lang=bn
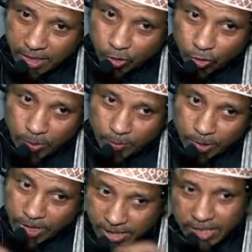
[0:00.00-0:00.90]
রুমে
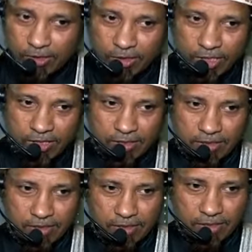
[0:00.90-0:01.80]
বসে কি করেন
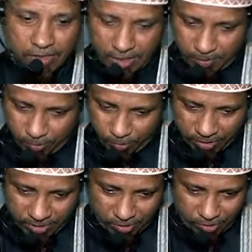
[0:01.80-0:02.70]
রিমোট
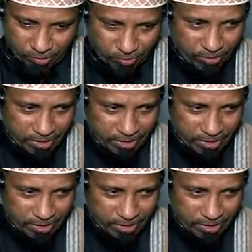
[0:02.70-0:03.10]
কন্ট্রোল